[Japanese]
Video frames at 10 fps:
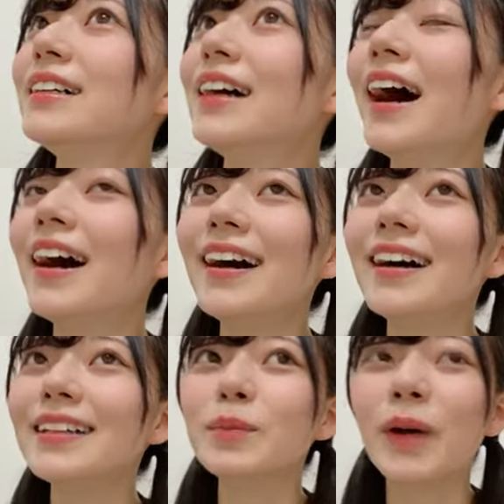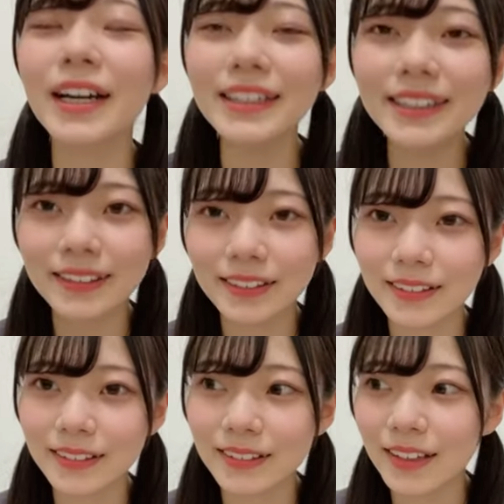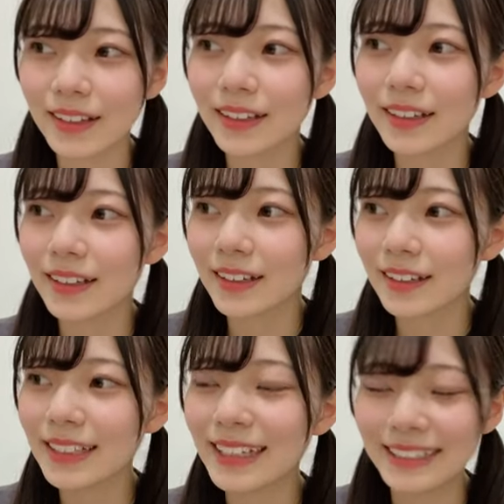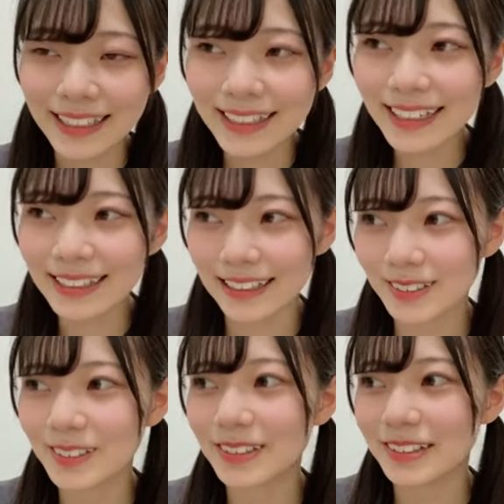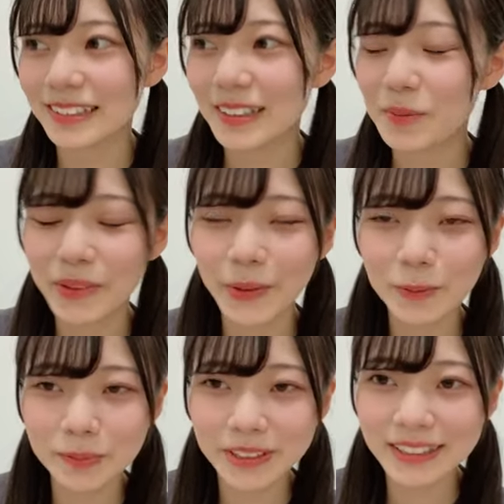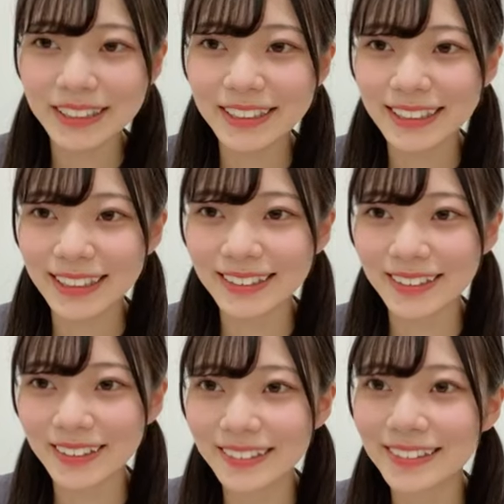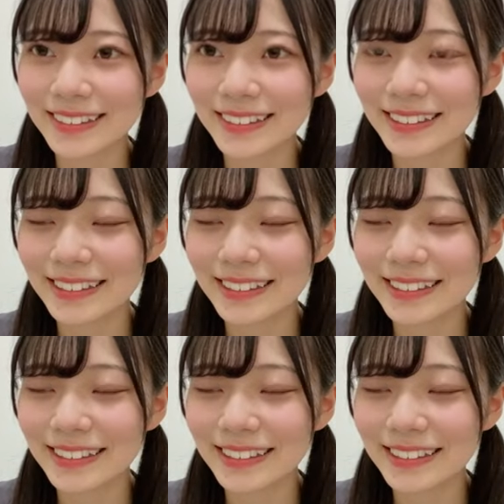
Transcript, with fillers: あーでも入っいや入れたいけどでもトップ3ってなると